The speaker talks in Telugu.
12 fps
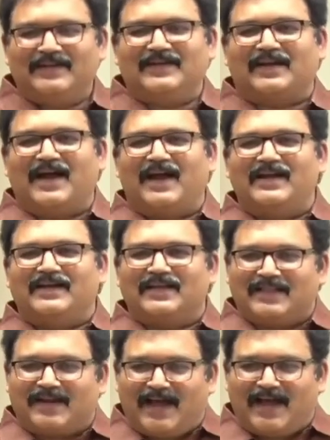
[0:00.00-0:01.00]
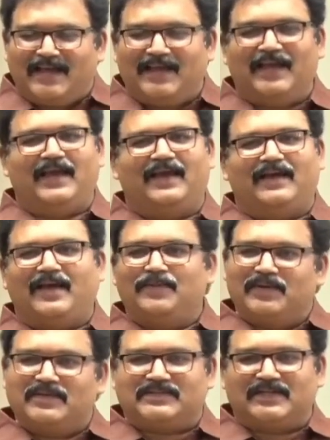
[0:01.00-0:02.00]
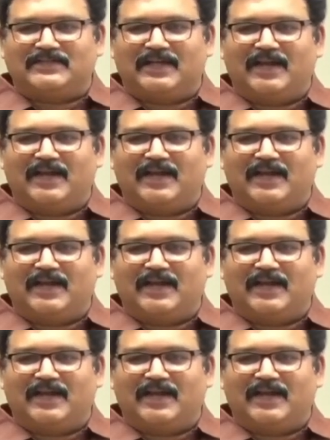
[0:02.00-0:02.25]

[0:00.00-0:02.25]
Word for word: ఇటురా అంటే ఇదరాయే అని పిలుస్తాడు